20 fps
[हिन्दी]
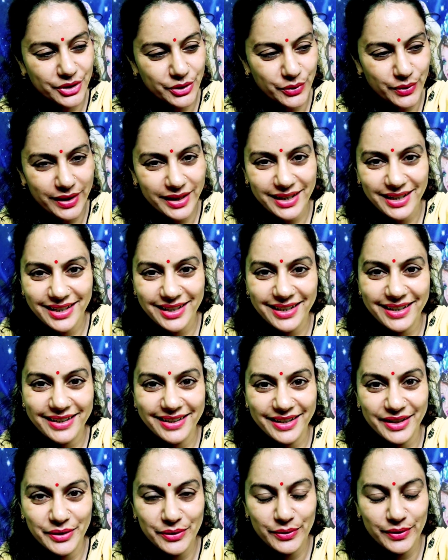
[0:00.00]
छोड़ने के लिए
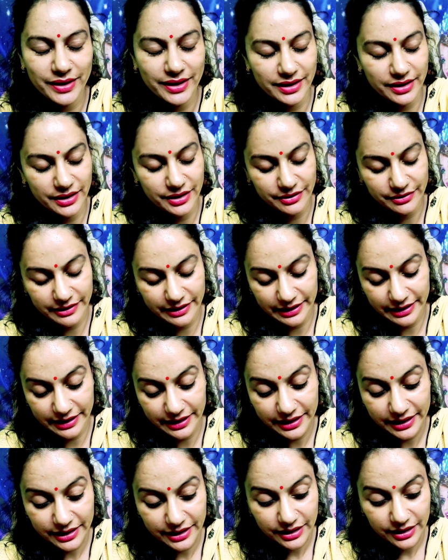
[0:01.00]
गए हुए हैं घर
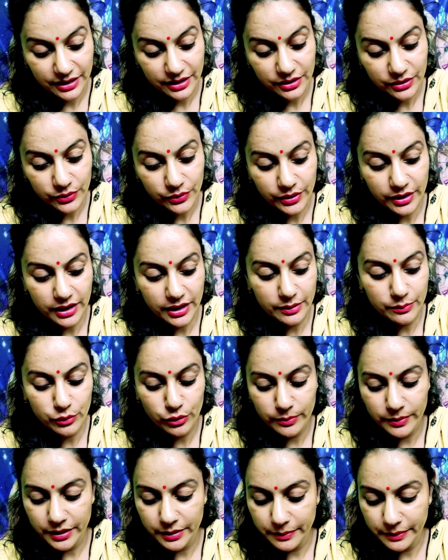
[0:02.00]
वाले तो
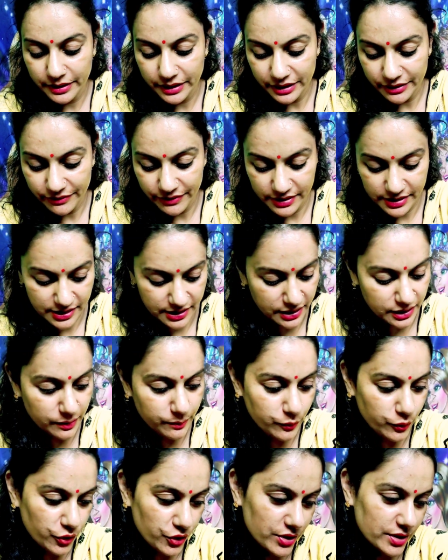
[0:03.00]
ये मोमेंट भी काफ़ी
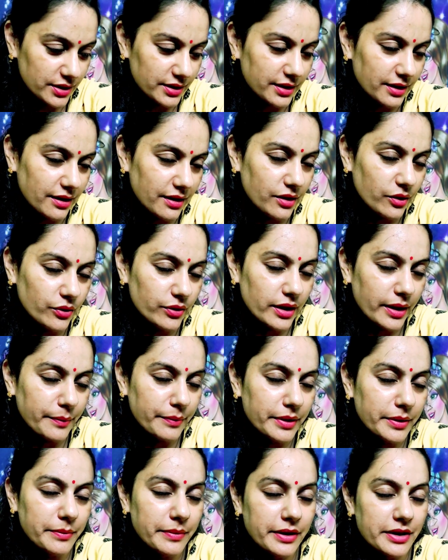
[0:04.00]
ज़्यादा इमोशन था और
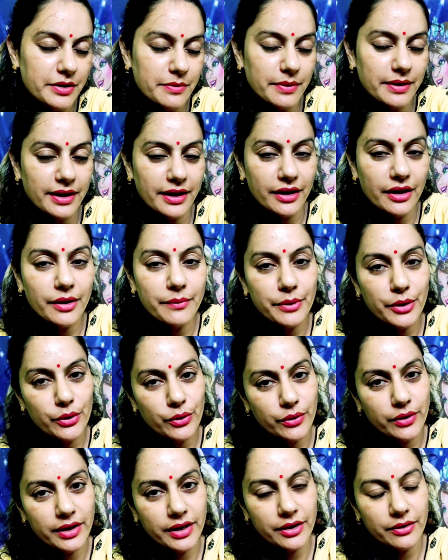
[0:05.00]
आपने मेज में देखा
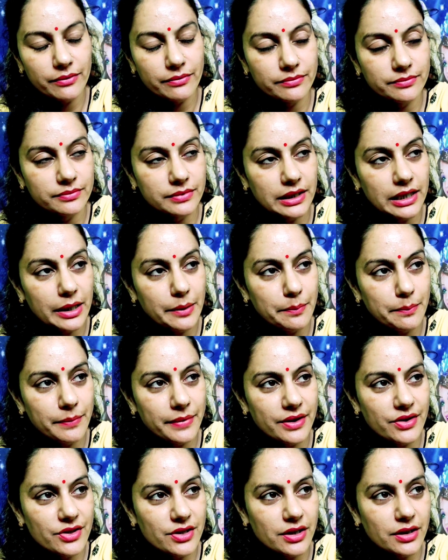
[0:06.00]
भी होगा एक
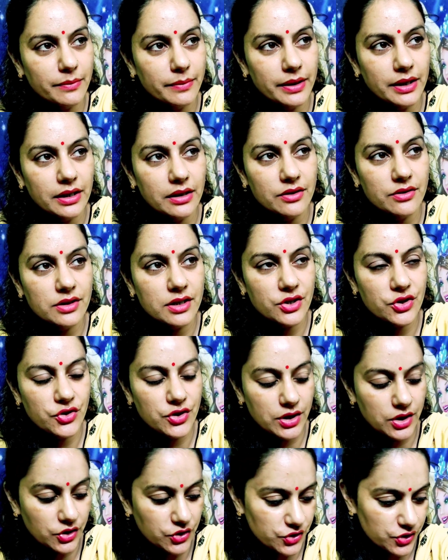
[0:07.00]
क्लिप में जहाँ मैं
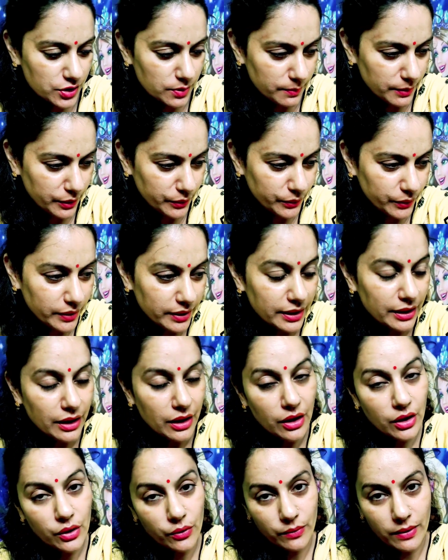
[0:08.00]
चाची किचन में हूँ
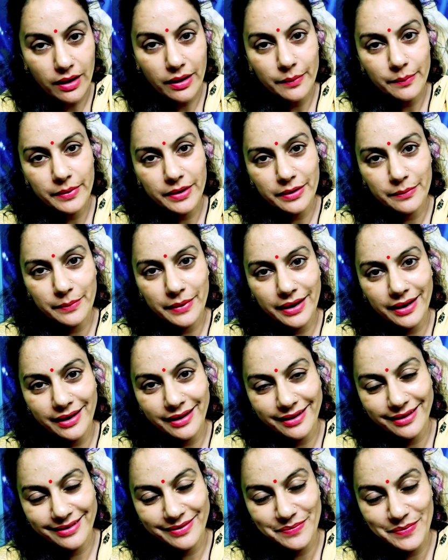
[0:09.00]
वहाँ पर मैं